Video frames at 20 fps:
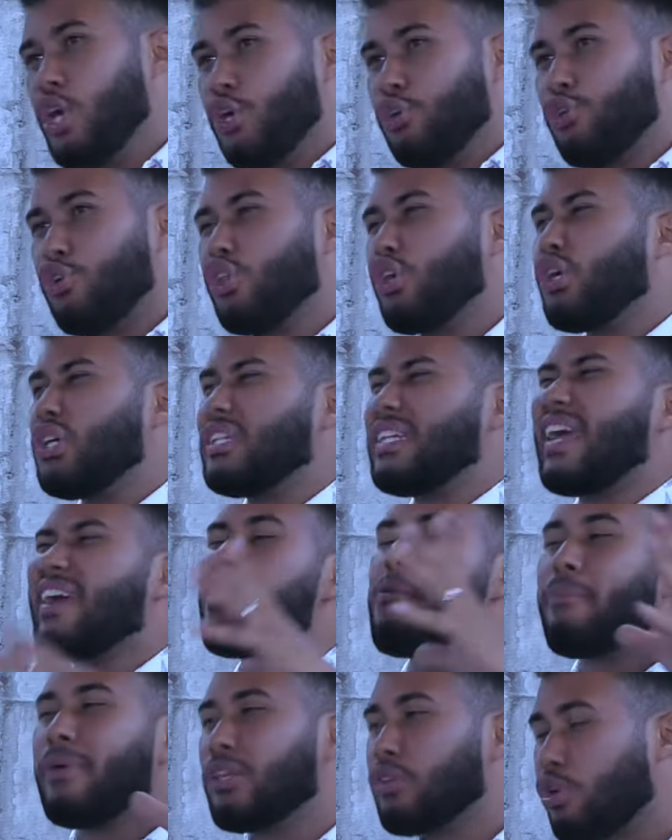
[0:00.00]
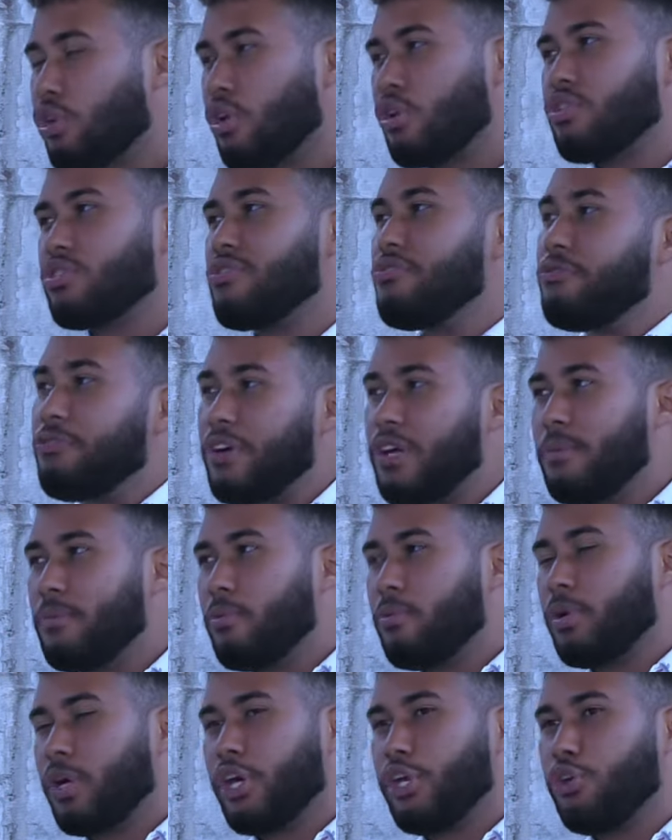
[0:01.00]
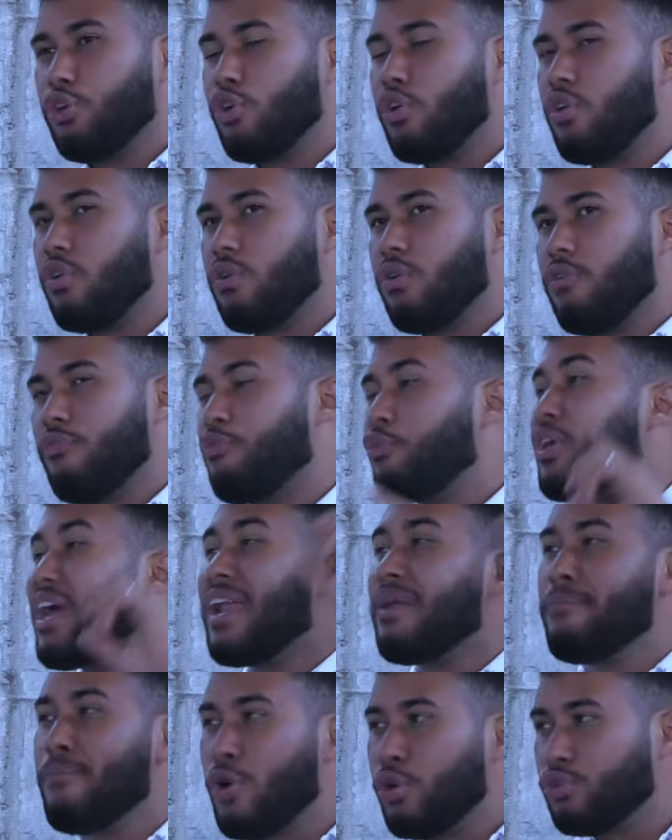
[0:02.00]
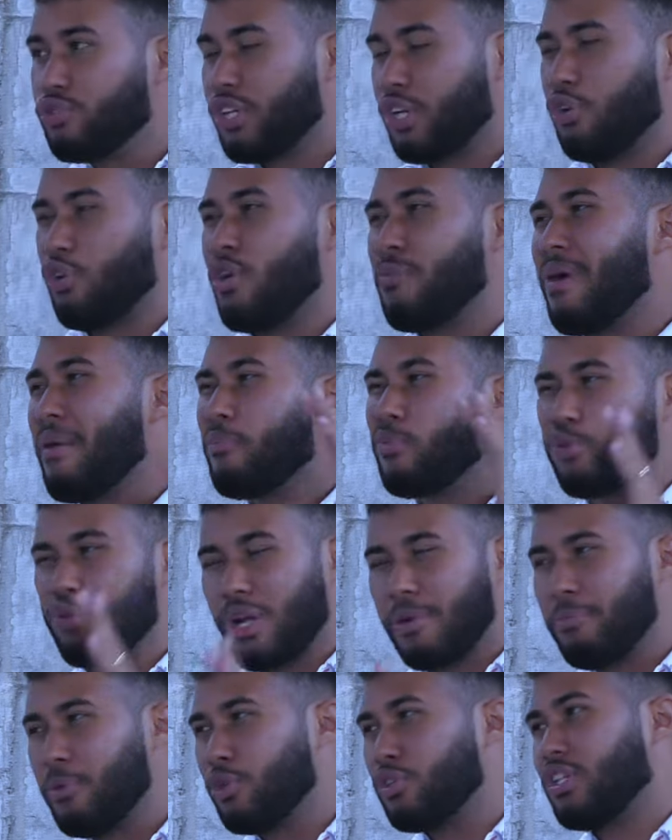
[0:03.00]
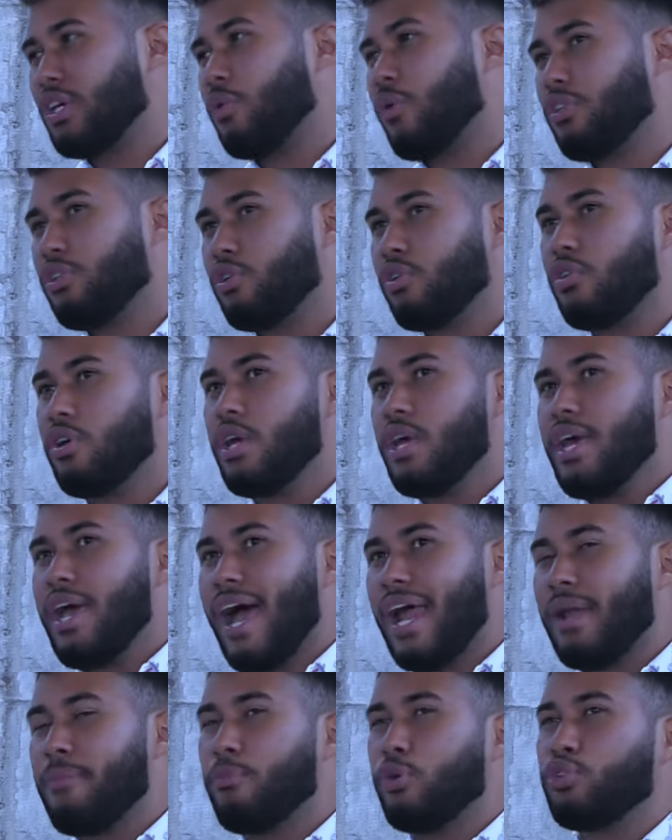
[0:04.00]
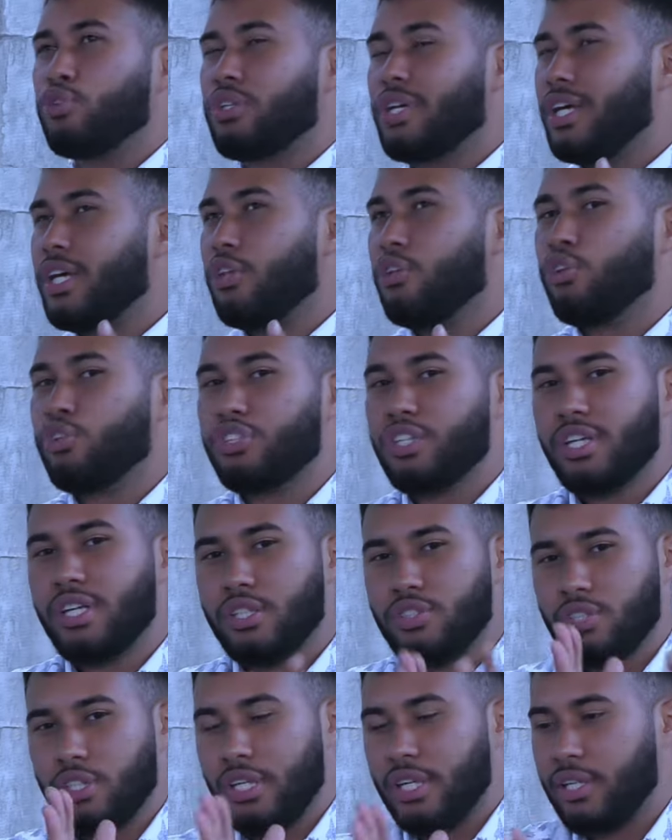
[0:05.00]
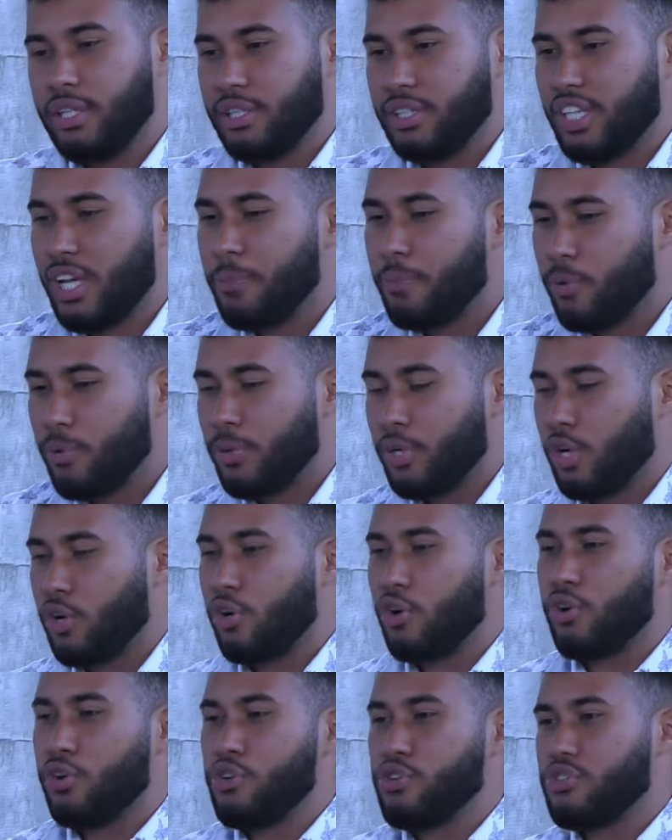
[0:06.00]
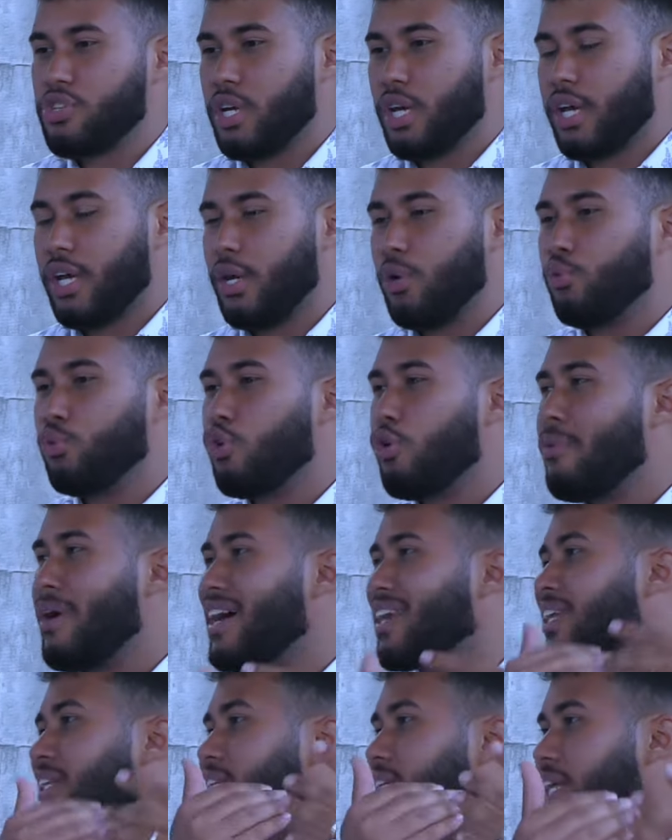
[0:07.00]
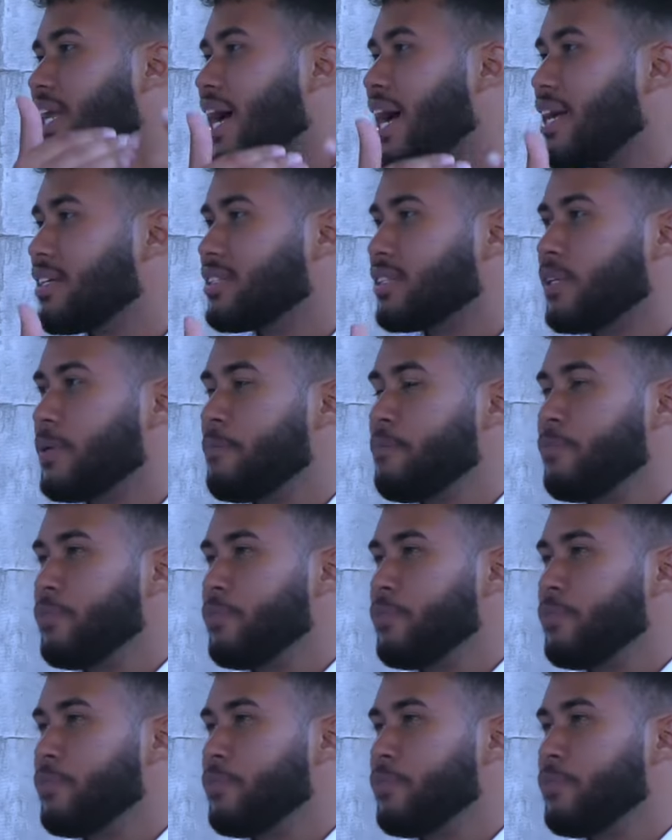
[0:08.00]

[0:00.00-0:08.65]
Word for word: yo digo, tráiganme todos los enfermos, que yo fui al monte, yo iba mucho al monte cuando al monte, no sé si, si el público conoce que uno va a retirarse,